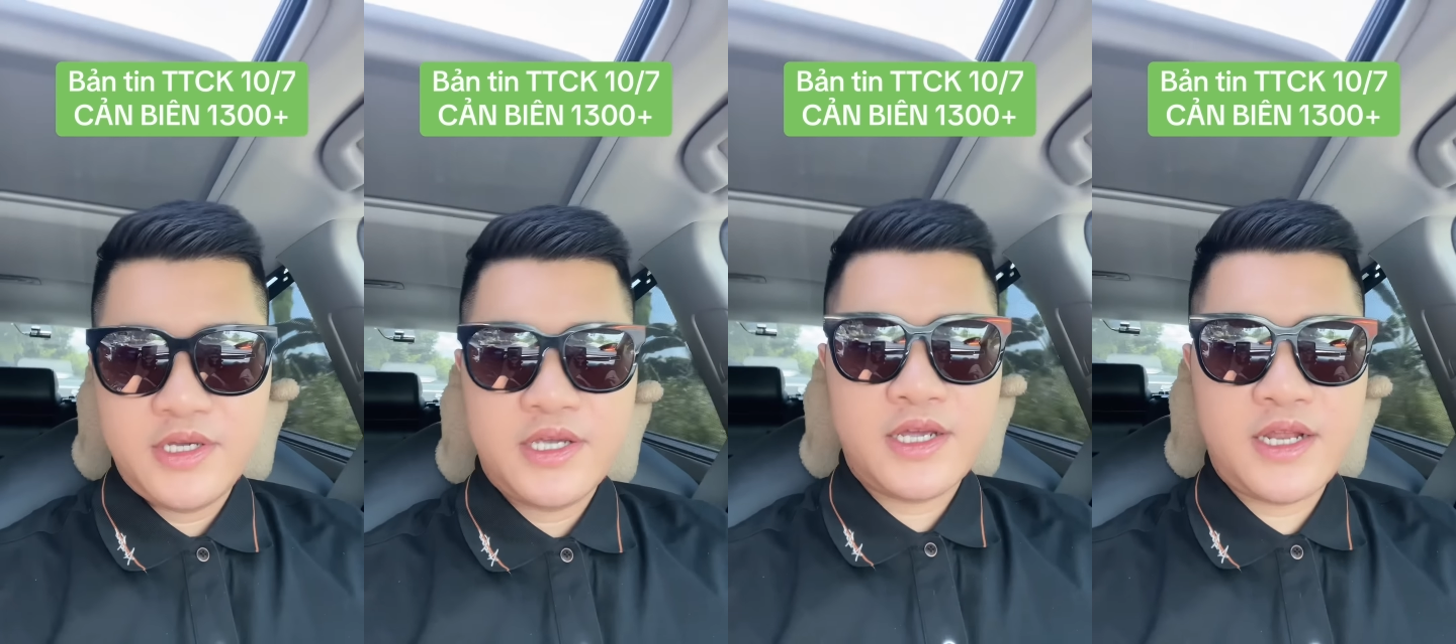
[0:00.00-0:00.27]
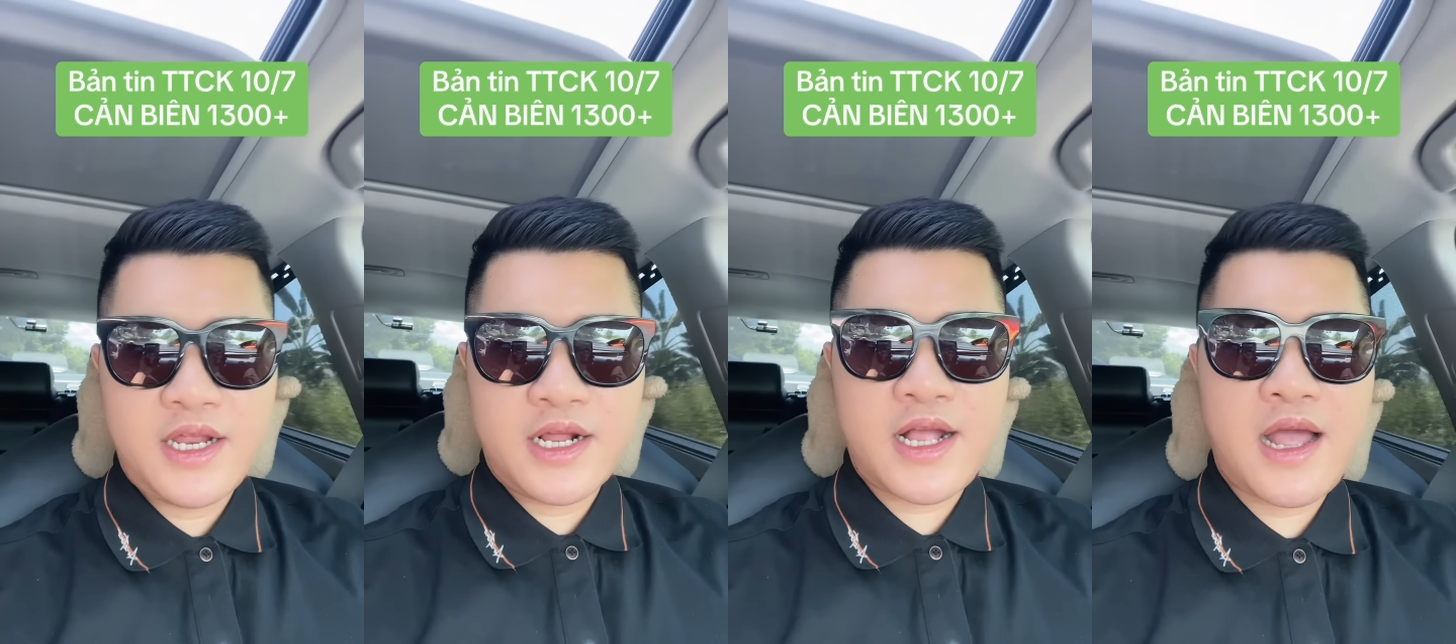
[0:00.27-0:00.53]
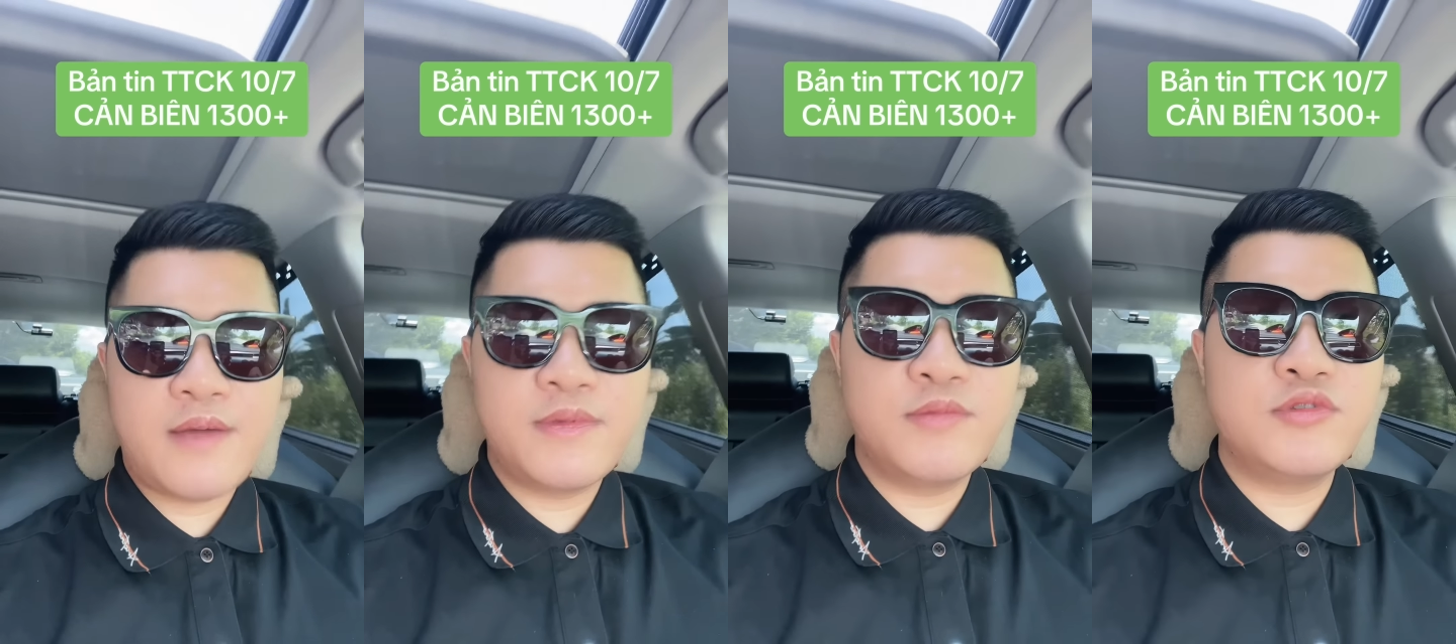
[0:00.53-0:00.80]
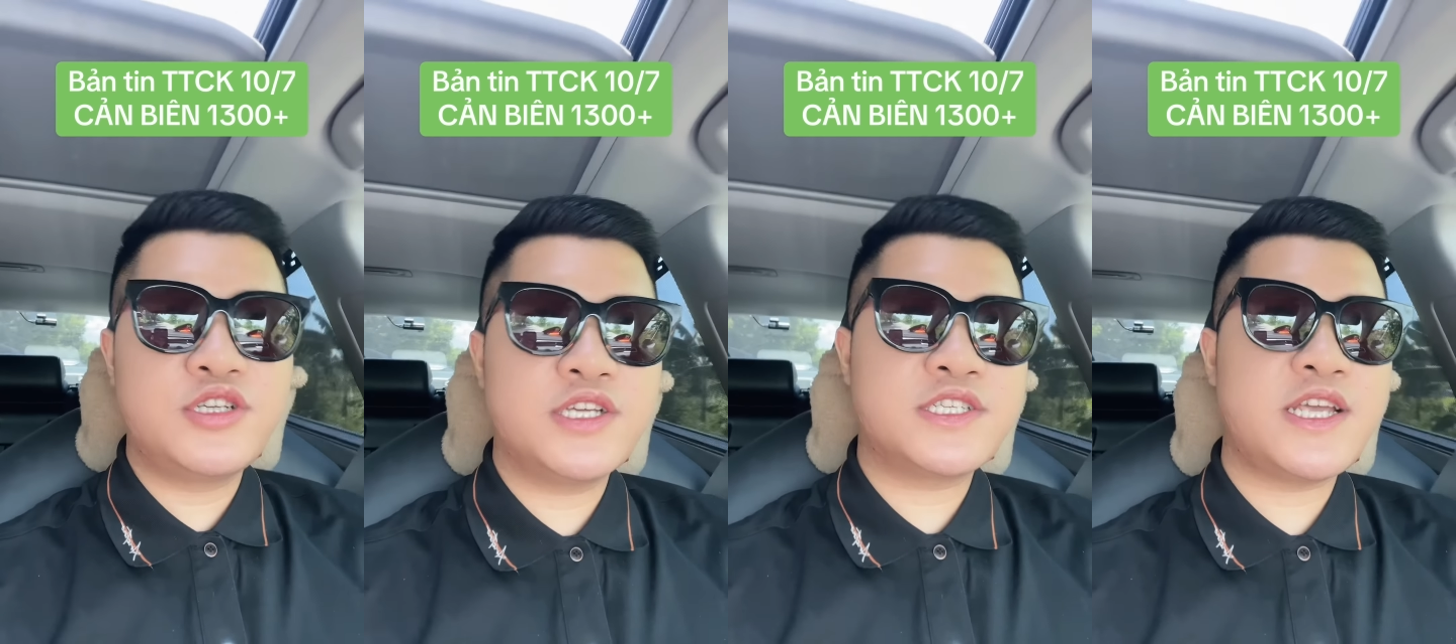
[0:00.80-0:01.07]
Đấy là cái mình
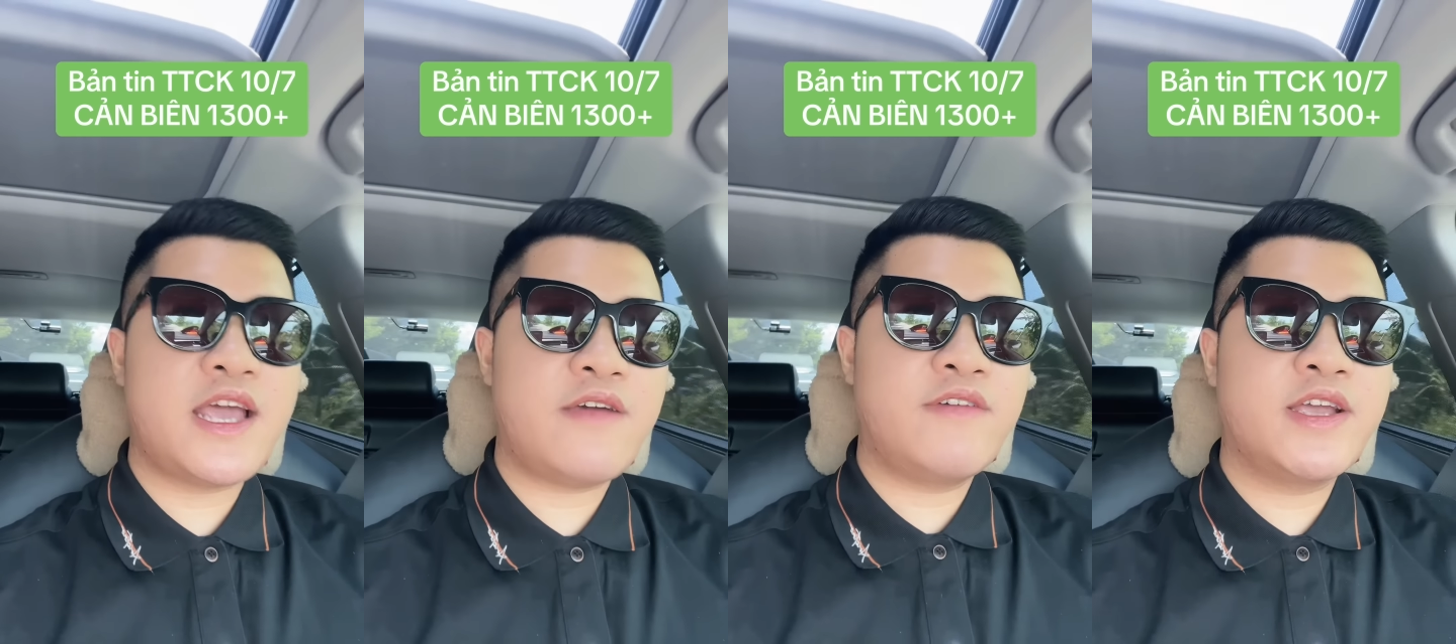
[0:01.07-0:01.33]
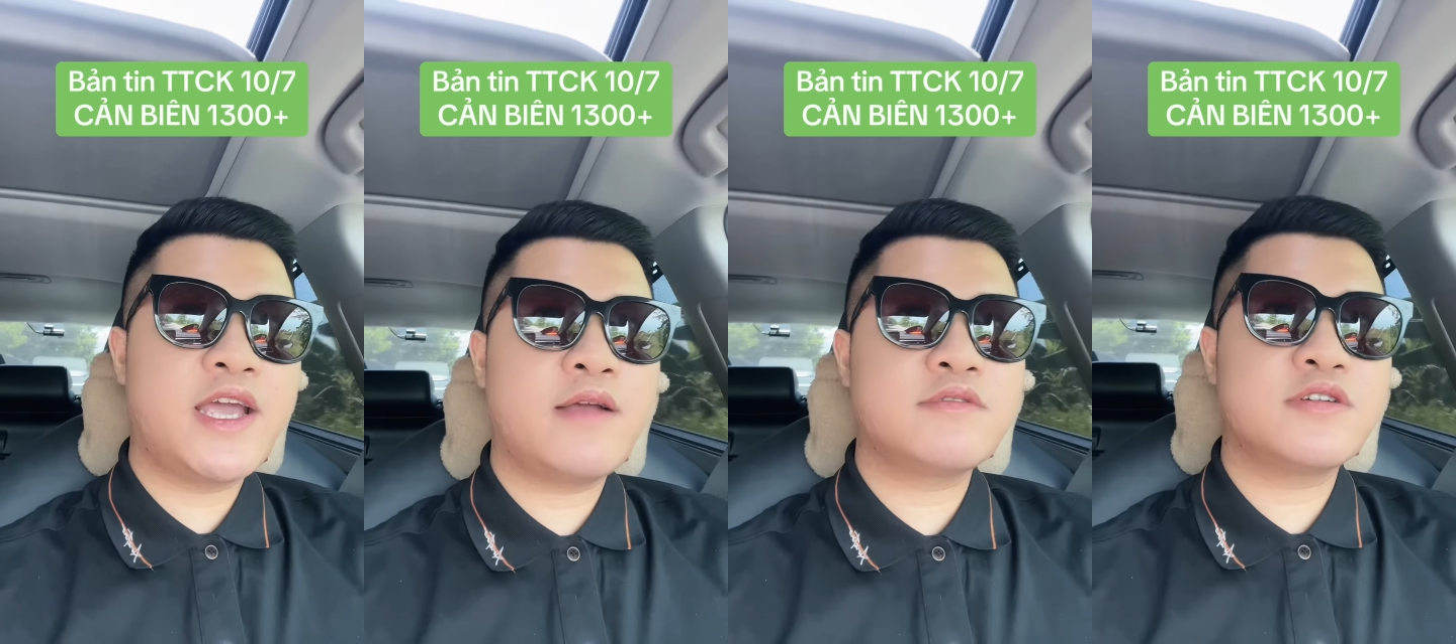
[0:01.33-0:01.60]
muốn chia sẻ với anh em